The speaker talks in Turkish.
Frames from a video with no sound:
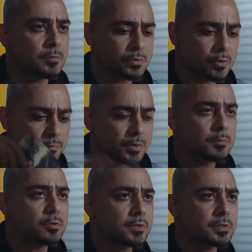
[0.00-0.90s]
Moskov
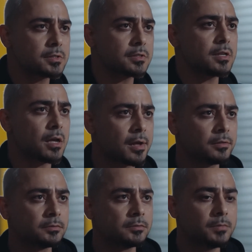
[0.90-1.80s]
tam ortasında.
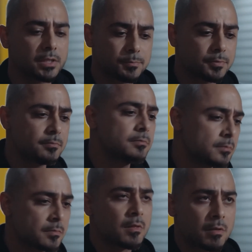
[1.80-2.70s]
Beni
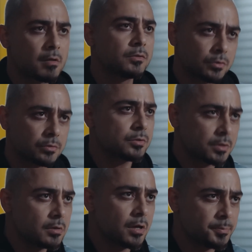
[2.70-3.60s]

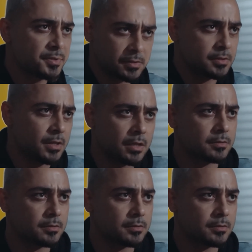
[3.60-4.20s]
çocuk hapisine